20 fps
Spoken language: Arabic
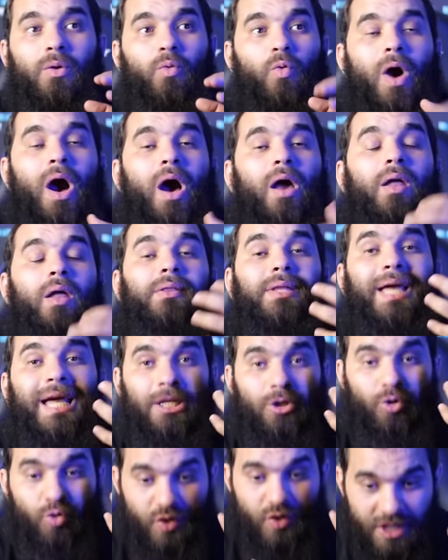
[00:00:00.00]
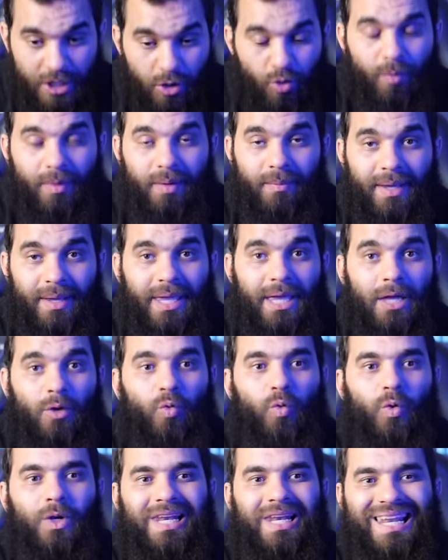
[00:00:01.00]
وأراد أن يزيل من
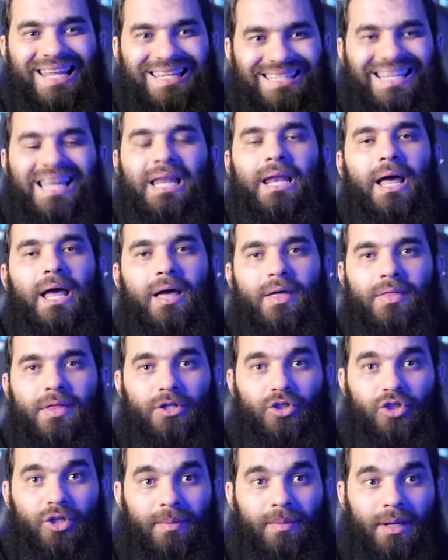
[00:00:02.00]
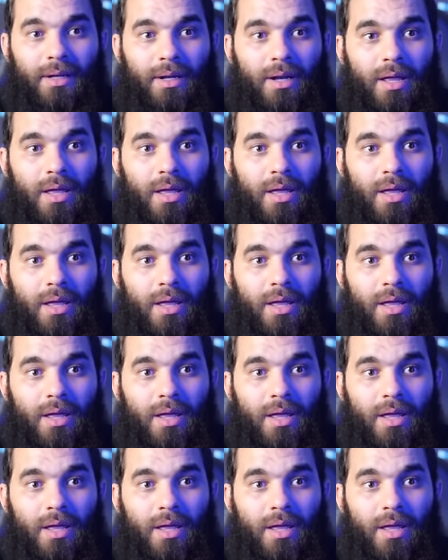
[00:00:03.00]
مكانه لزال هذا الجبل